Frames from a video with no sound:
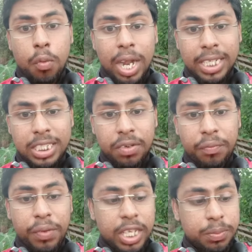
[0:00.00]
व्हाट्सअप
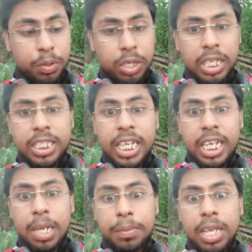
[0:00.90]
फेसबुक
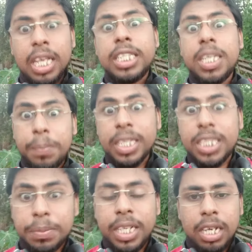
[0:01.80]
इंस्टाग्राम सब के
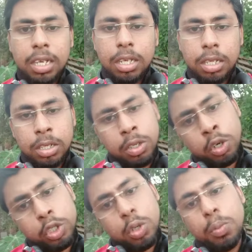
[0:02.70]
सब जगह
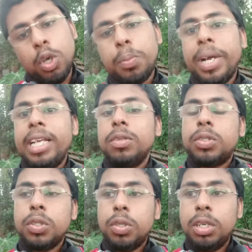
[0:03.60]
खुद को ब्लॉक पाया
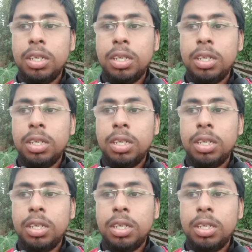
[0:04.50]
दोस्तों